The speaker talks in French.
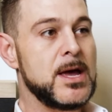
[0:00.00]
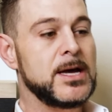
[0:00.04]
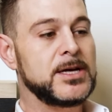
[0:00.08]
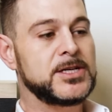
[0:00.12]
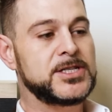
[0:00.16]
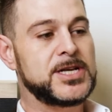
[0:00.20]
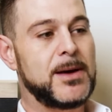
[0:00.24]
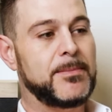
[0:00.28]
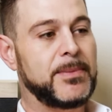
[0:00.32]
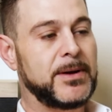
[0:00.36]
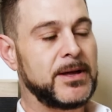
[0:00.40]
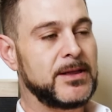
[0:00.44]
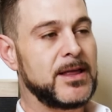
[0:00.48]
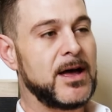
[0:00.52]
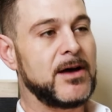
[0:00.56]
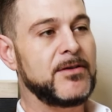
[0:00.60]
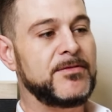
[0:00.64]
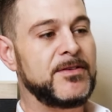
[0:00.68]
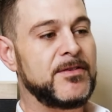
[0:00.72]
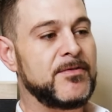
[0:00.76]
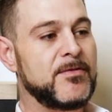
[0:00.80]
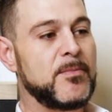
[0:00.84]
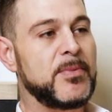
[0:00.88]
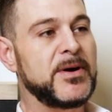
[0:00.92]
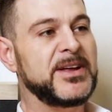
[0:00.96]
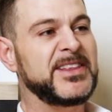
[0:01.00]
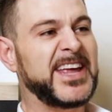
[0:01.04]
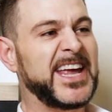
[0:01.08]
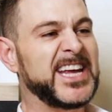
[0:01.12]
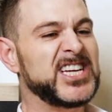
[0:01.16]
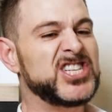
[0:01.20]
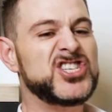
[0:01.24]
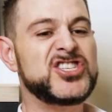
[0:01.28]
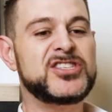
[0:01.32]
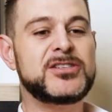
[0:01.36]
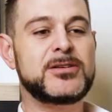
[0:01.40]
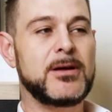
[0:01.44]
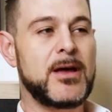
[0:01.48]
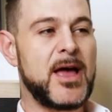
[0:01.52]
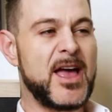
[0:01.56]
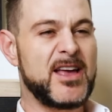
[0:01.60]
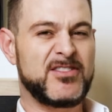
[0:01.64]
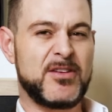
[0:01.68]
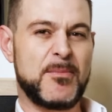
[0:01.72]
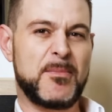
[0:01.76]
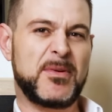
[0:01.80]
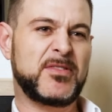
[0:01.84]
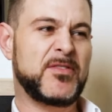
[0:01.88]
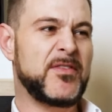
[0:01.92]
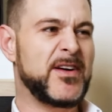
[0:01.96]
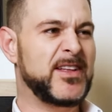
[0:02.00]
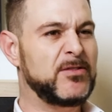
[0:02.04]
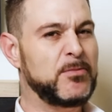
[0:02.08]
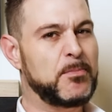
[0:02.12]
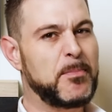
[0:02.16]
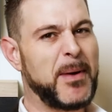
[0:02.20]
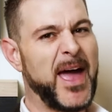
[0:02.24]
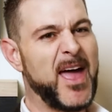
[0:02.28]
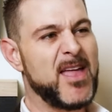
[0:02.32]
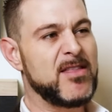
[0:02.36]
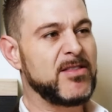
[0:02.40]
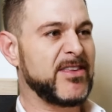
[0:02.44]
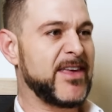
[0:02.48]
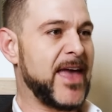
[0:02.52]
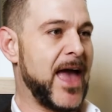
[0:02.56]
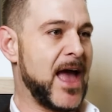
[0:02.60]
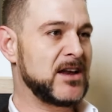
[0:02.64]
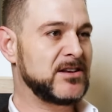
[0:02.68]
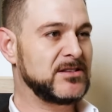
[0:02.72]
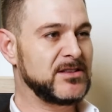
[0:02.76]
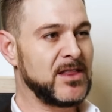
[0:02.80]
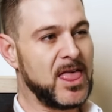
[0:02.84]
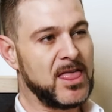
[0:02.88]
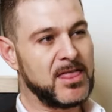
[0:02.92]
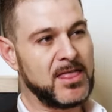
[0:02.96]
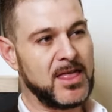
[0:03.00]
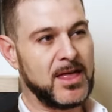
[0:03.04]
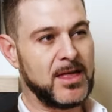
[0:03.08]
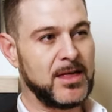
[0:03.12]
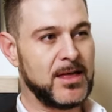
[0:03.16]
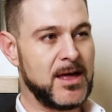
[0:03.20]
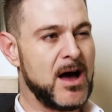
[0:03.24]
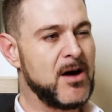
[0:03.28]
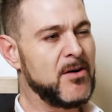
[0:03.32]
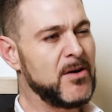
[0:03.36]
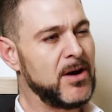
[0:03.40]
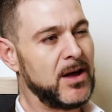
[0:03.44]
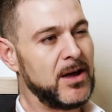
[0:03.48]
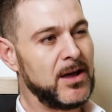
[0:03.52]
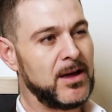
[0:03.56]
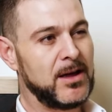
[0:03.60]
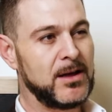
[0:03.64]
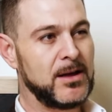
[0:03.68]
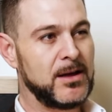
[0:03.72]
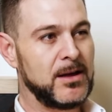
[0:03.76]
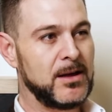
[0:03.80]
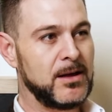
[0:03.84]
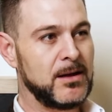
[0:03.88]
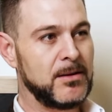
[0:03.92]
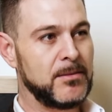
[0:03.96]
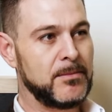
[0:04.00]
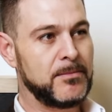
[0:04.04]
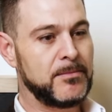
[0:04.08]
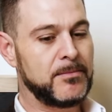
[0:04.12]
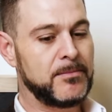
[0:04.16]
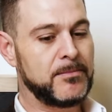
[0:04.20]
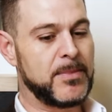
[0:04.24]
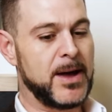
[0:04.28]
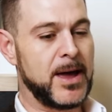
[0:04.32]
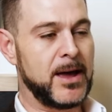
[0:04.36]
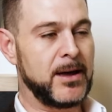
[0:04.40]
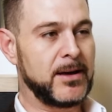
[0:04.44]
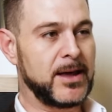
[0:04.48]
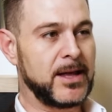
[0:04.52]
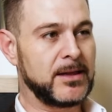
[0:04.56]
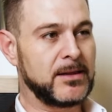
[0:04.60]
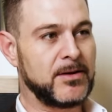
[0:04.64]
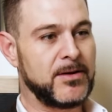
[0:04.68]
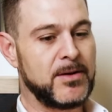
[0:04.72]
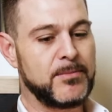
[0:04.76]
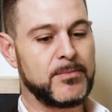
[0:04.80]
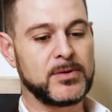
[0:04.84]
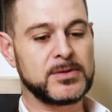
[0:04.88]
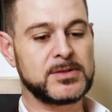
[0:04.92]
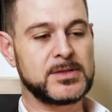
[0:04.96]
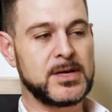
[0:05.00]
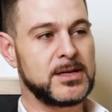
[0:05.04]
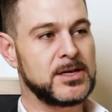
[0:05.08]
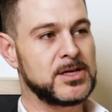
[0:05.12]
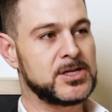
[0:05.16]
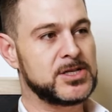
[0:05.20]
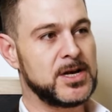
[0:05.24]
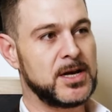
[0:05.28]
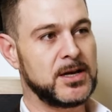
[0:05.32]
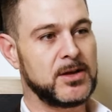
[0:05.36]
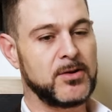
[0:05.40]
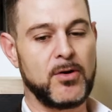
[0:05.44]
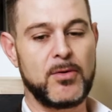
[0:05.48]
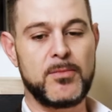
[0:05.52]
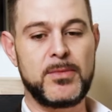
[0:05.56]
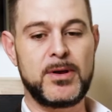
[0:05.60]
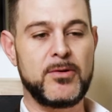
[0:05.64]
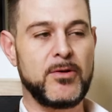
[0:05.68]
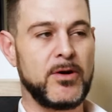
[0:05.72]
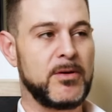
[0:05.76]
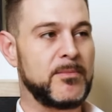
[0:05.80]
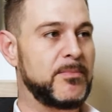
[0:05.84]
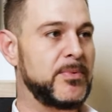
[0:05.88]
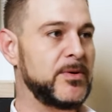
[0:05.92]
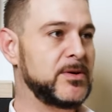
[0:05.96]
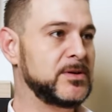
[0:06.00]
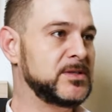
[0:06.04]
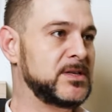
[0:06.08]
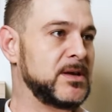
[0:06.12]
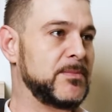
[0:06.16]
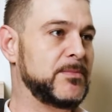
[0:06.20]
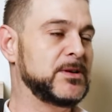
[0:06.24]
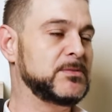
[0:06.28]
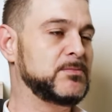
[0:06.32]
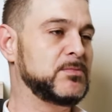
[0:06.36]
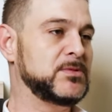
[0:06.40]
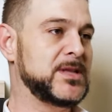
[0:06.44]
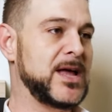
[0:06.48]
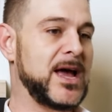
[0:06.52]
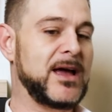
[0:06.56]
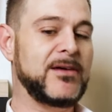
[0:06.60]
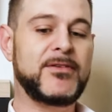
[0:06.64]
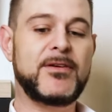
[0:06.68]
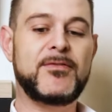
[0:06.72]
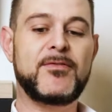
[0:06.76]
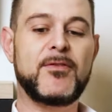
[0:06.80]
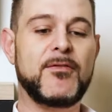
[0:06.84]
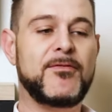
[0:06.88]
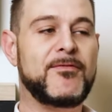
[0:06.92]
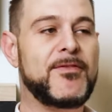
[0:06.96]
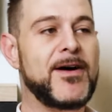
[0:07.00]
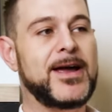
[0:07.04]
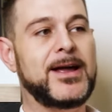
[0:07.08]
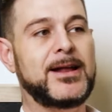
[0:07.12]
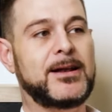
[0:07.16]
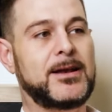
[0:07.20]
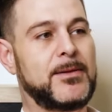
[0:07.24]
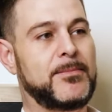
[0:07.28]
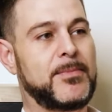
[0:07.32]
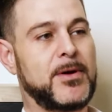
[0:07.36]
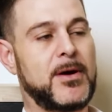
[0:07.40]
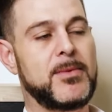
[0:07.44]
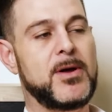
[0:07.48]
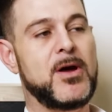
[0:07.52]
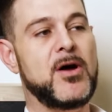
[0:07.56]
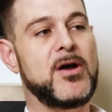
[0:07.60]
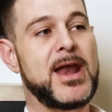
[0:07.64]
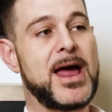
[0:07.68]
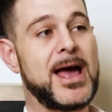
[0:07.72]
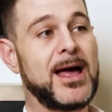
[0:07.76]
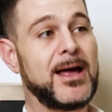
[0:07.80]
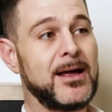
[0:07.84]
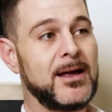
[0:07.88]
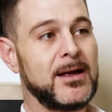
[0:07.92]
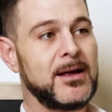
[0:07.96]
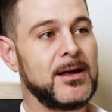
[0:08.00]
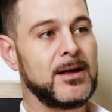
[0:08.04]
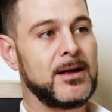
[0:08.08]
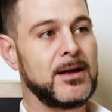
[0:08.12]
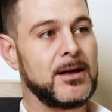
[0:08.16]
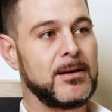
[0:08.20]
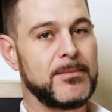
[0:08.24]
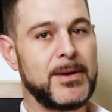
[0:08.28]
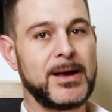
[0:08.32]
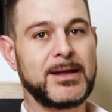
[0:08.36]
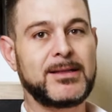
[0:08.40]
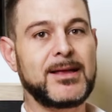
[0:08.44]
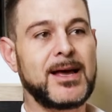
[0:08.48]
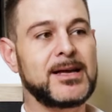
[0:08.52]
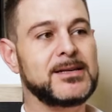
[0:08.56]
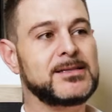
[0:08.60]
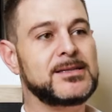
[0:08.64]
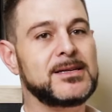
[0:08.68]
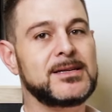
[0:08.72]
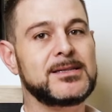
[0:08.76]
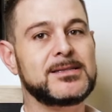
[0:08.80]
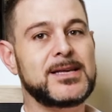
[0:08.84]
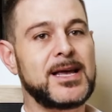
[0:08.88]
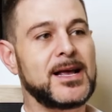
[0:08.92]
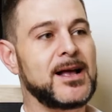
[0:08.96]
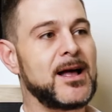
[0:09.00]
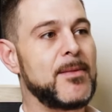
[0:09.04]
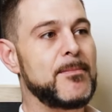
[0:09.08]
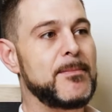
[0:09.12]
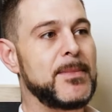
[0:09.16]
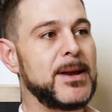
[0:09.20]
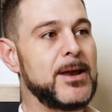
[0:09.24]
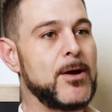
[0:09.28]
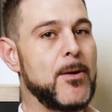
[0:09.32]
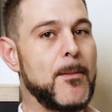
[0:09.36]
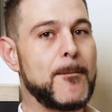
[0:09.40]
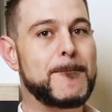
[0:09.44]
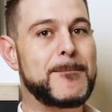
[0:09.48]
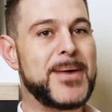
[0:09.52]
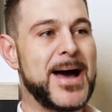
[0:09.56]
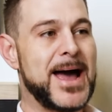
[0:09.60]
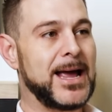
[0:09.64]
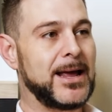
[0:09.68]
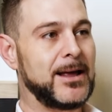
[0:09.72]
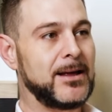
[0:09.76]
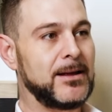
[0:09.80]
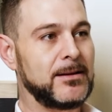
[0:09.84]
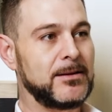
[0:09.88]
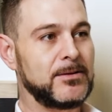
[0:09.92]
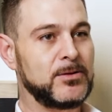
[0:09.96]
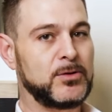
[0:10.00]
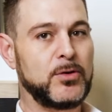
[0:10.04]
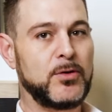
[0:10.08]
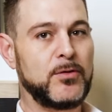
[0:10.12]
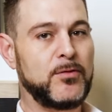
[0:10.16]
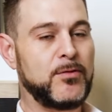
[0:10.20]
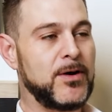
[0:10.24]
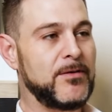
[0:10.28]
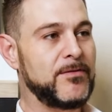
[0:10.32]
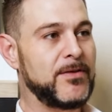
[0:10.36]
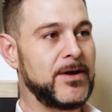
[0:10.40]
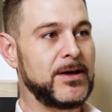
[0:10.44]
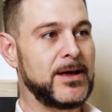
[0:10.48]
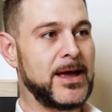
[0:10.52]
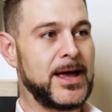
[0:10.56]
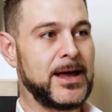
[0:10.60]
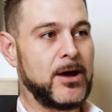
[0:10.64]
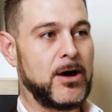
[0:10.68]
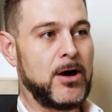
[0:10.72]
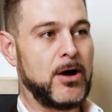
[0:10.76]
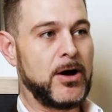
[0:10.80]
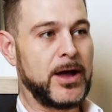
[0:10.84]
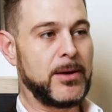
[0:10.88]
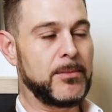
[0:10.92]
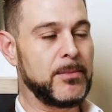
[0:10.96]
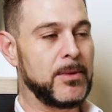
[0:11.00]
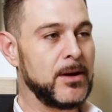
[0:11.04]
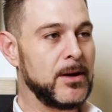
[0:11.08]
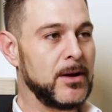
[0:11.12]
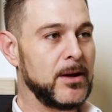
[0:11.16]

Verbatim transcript: J'ai appris que dans la vie, il ne faut pas être riche. Eh, J'aime ça, prêt, cash. Ah ouais? 80 ben, des gens qui ont un million et plus qui n'est pas se d'arriver font faillite les premiers un an. Mike Tyson, 50 millions de deux fois, fait, Je horrible.